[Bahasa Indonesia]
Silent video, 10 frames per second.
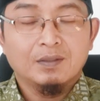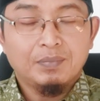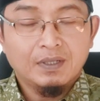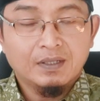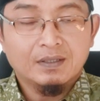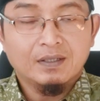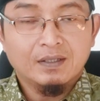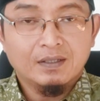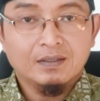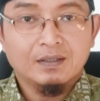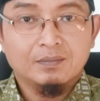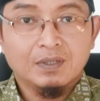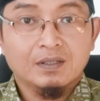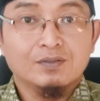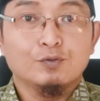kebahagiaan dan
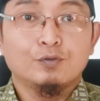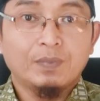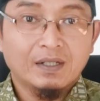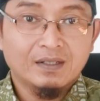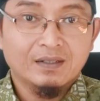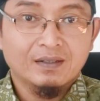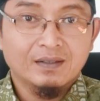berkecukupan.